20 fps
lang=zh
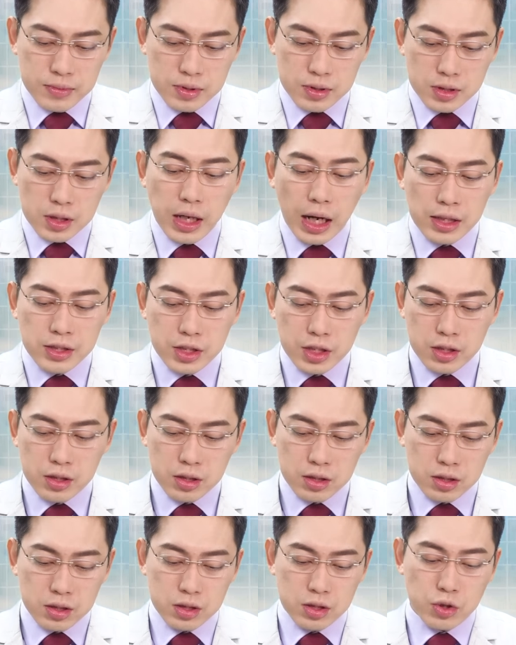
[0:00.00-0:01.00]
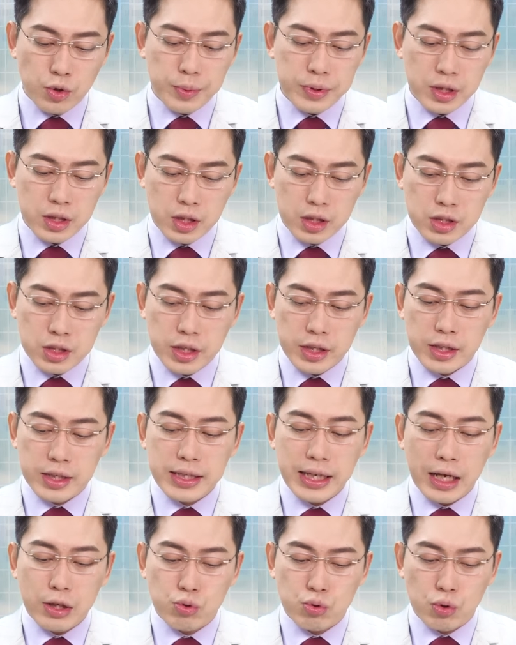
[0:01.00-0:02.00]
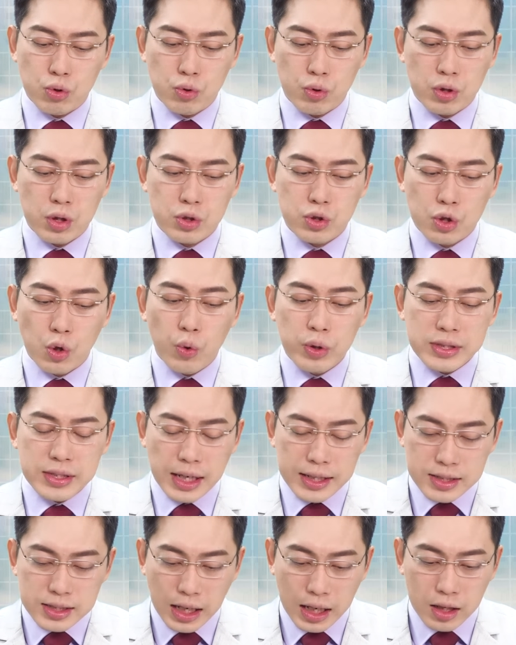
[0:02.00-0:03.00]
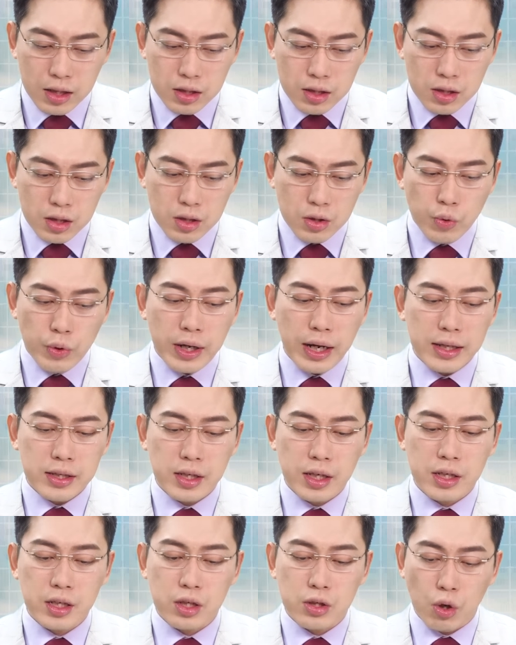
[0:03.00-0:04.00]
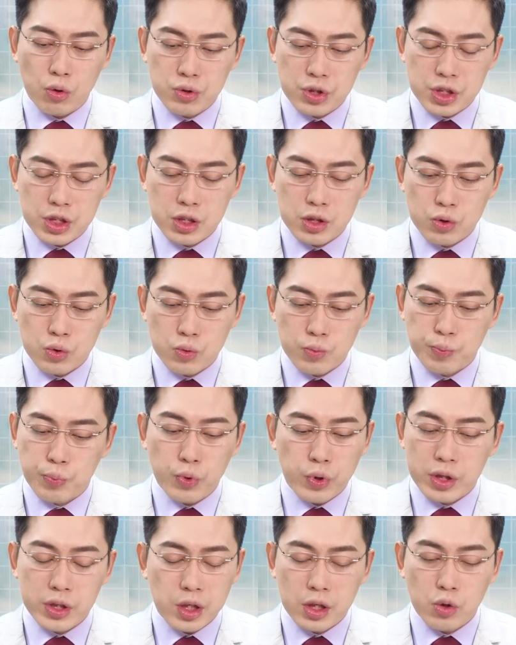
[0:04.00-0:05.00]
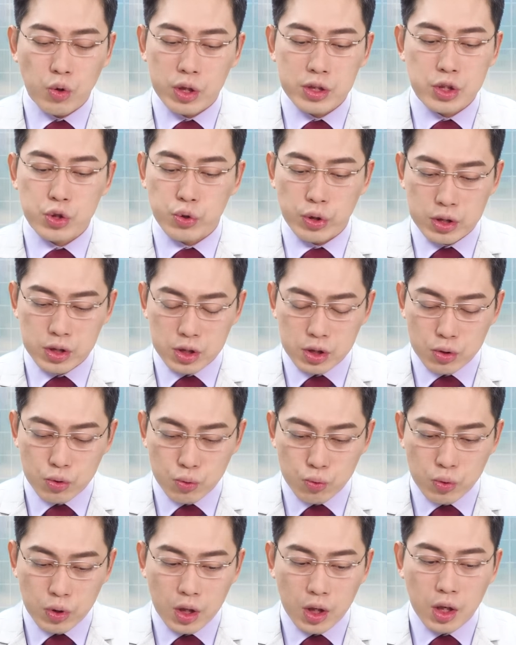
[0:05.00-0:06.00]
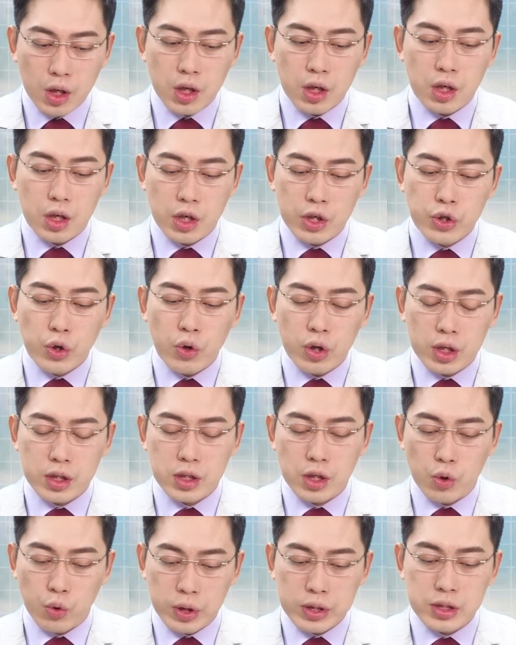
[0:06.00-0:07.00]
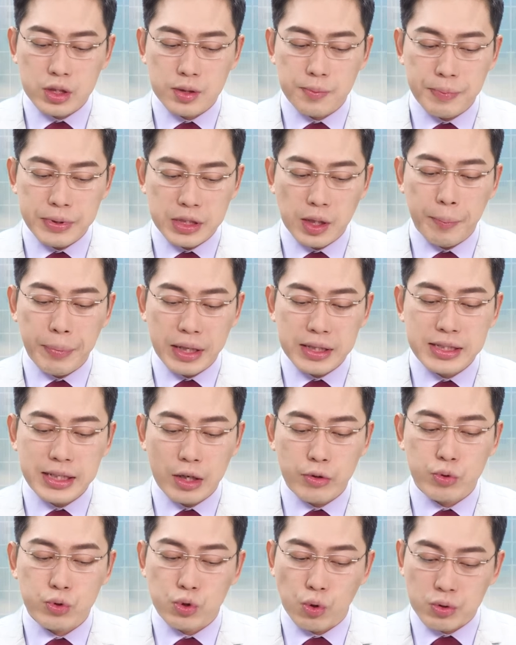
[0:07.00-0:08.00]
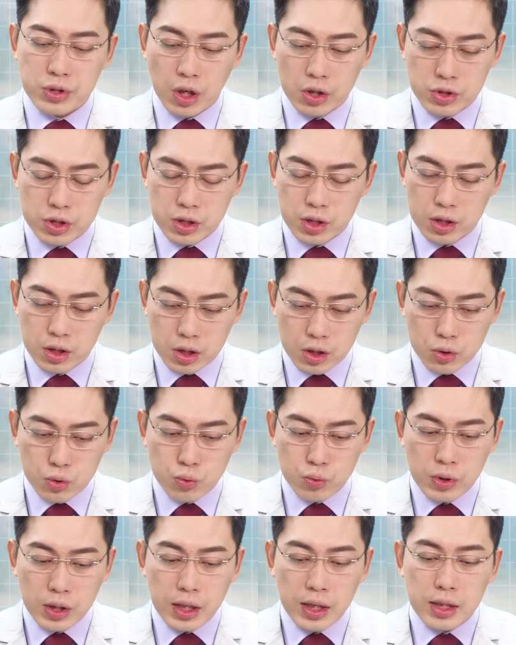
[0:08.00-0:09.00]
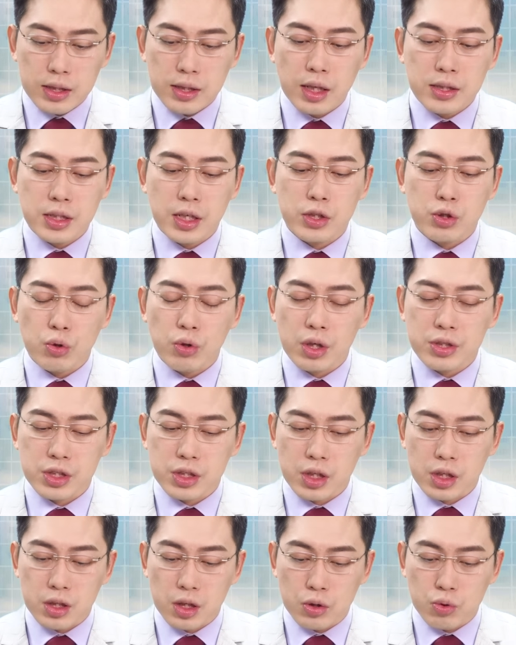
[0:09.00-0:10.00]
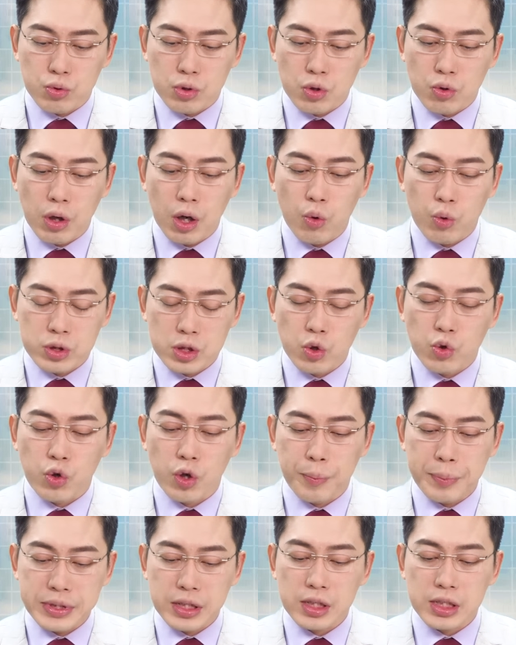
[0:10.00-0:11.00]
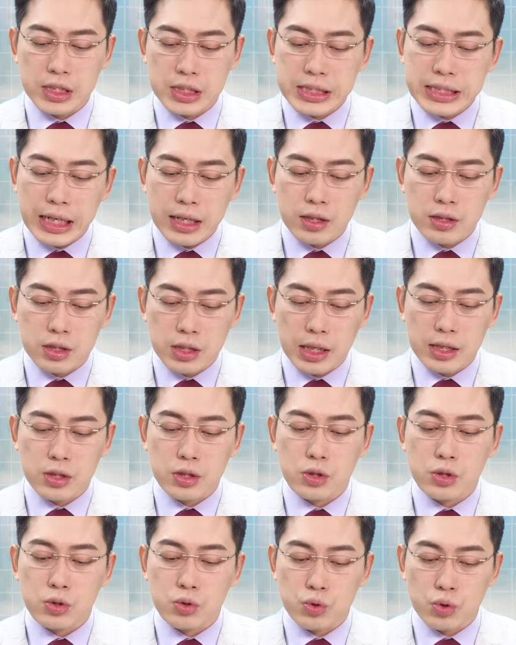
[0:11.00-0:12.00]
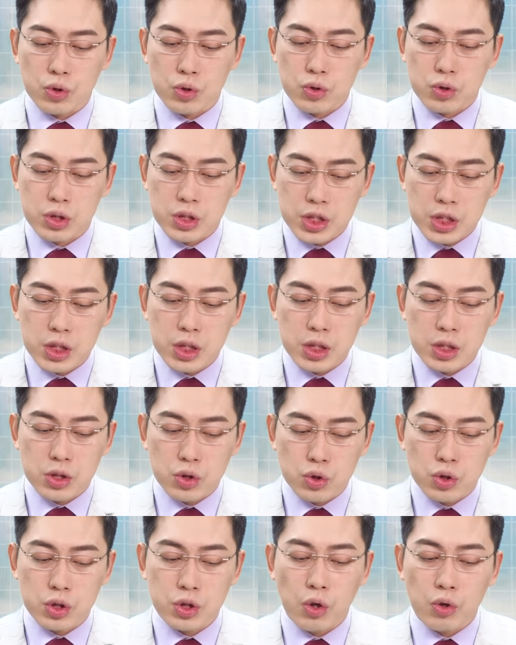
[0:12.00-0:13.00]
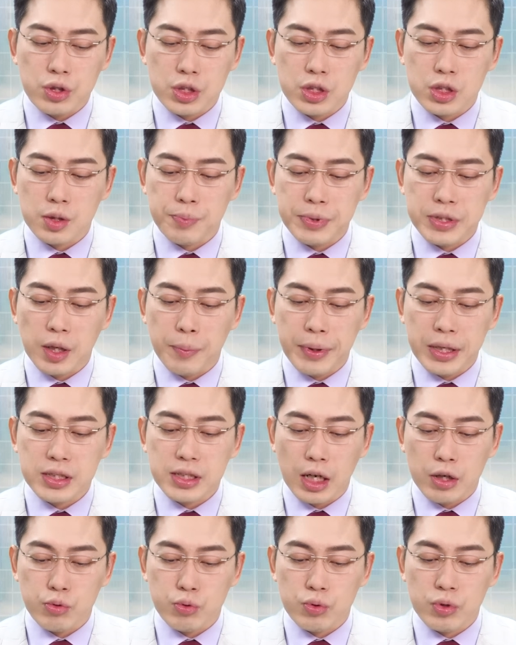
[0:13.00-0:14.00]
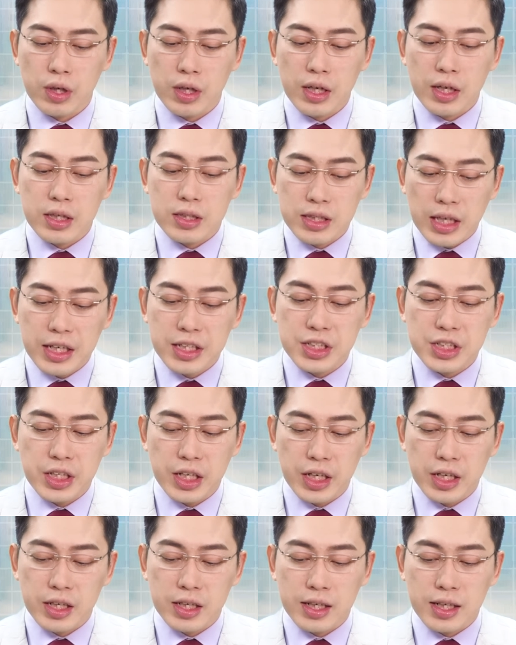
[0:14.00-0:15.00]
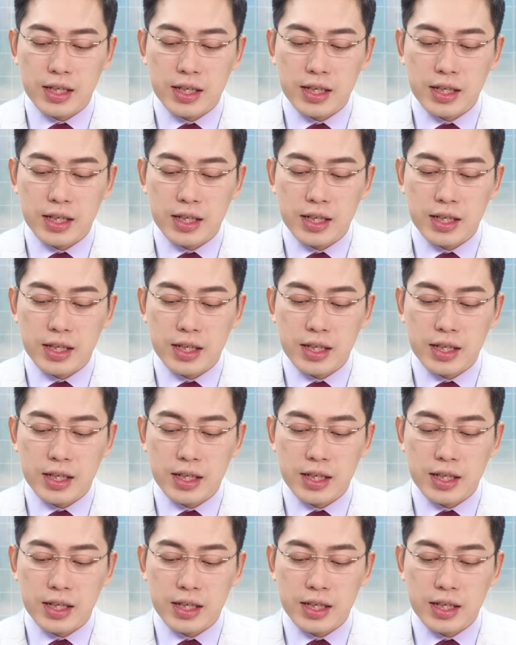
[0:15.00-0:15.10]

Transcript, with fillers: 这个行情就我们之前跟大家说过了，手稳在上，未来的一个攻击不一定会是全职股，而有可能会是比较偏向于中小型的个股。那这些中小型的个股的话，我认为会比较倾向在这季底，就是尤其是比较偏向于那些